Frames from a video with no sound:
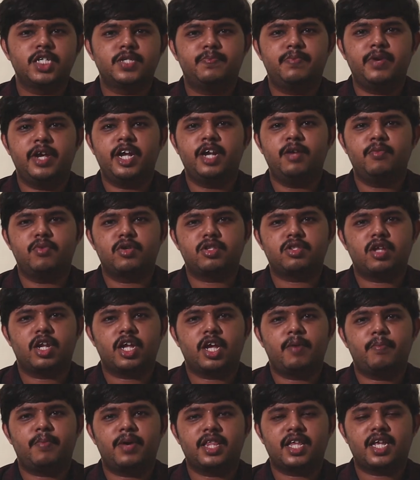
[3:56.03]
ஸ்பீடு பொறுத்த
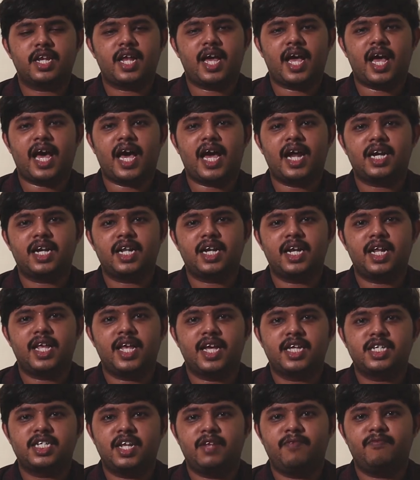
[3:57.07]
வரைக்கும் பார்த்தீங்கன்னா
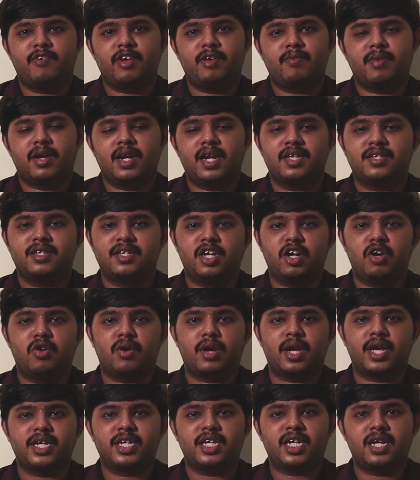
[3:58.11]
ஏர்டெல்லில் எக்ஸ்ட்ரீம் ஃபைபரில் சில
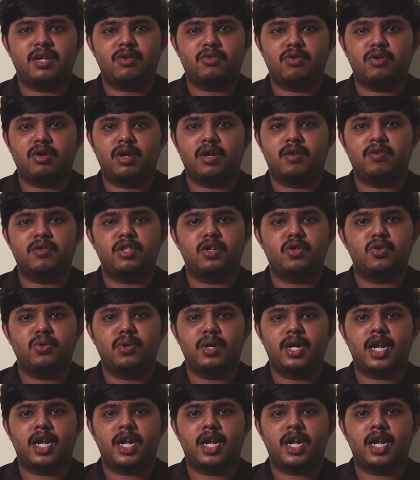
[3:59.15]
லொக்கேஷனில் வந்து உங்களுக்கு வந்து டூ